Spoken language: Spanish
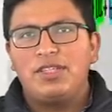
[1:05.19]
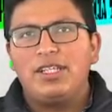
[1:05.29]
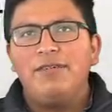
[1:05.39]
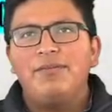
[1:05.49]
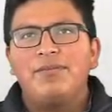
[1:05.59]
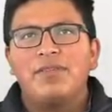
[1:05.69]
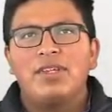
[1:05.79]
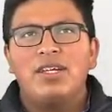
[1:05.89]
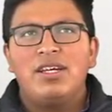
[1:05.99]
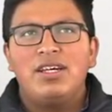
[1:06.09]
¿Ya?
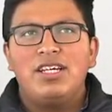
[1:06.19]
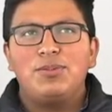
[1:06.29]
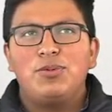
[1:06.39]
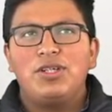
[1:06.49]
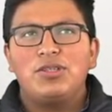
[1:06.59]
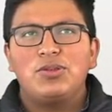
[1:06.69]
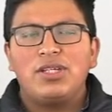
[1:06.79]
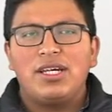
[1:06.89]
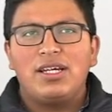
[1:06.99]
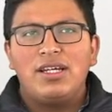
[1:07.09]
Es por eso
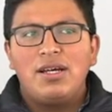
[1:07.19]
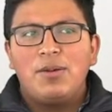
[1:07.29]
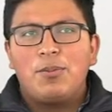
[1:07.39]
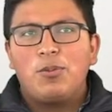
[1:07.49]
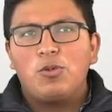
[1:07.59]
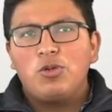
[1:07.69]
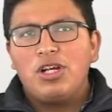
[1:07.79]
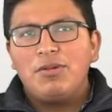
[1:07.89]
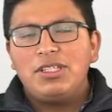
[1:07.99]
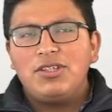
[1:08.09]
que
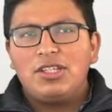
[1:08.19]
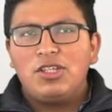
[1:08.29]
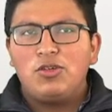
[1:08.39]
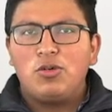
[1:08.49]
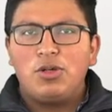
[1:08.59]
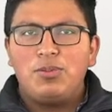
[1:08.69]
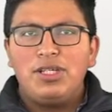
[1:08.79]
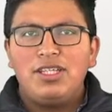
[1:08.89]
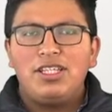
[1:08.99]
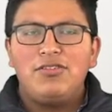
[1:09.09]
una vez que ya tengo
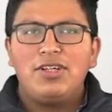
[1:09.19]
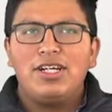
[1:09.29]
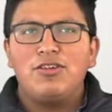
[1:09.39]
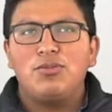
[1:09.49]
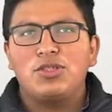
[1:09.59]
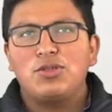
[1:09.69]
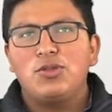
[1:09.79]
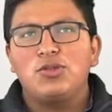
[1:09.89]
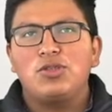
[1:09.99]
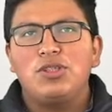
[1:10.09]
bien identificado mis
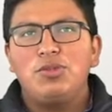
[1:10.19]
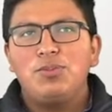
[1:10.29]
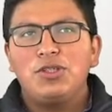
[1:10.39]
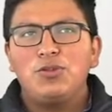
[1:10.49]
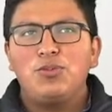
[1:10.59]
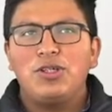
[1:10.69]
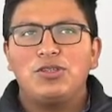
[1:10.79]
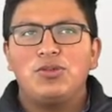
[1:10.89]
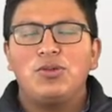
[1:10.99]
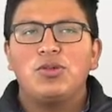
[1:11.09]
costos y mi
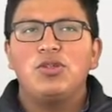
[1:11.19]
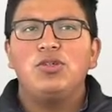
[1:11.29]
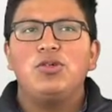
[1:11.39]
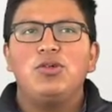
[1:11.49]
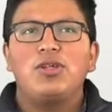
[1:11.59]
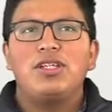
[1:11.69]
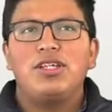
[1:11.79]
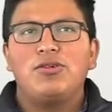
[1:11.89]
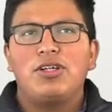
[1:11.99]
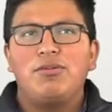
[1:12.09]
presupuesto, yo lo que
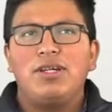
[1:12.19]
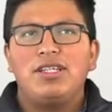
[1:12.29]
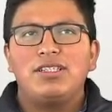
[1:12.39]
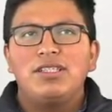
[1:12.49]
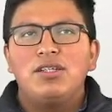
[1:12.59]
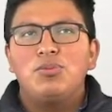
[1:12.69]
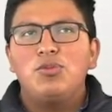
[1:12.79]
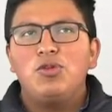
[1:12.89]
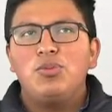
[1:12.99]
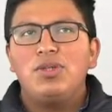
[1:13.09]
tengo que ver es
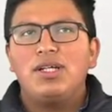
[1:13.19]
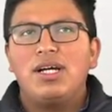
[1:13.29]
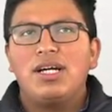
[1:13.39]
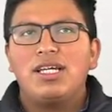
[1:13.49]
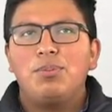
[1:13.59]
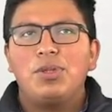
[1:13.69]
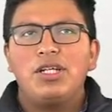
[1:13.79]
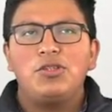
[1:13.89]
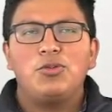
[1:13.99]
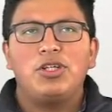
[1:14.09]
muy bien a qué
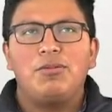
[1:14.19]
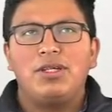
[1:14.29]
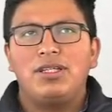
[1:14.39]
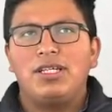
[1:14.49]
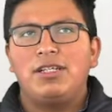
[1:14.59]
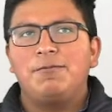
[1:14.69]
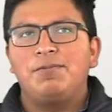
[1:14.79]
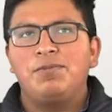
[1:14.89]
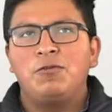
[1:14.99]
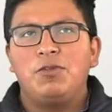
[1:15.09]
precio voy a vender.
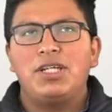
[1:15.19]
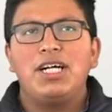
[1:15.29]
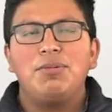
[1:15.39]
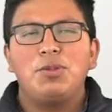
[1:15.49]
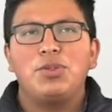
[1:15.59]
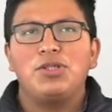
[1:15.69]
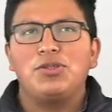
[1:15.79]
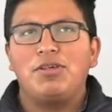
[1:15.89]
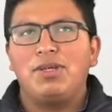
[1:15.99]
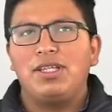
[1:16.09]
Fijar mi
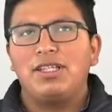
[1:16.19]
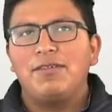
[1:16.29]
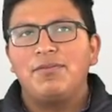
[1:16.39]
precio de venta.